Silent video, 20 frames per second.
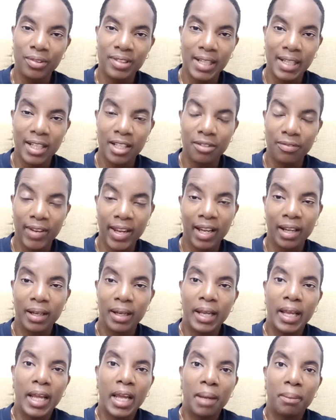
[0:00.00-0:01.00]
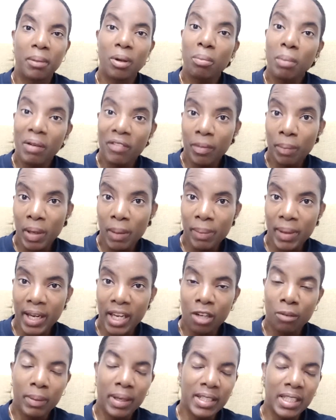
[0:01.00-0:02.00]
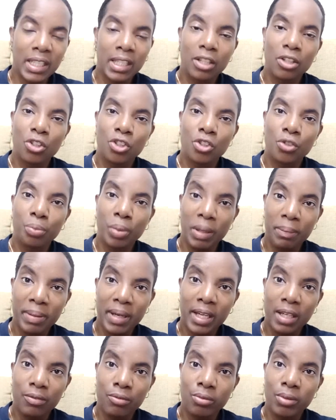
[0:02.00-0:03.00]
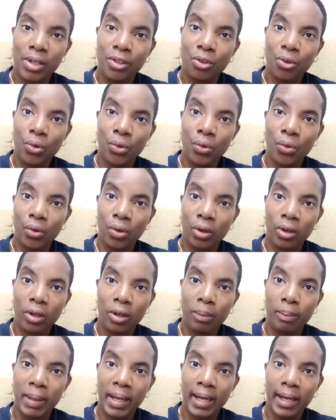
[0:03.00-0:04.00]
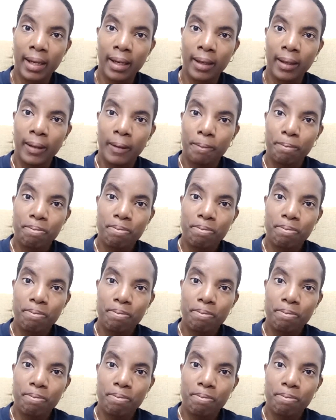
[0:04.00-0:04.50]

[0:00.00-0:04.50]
ça l'espère. Mais on m'avait préparé, on m'a dit préparez-vous à ce que ben,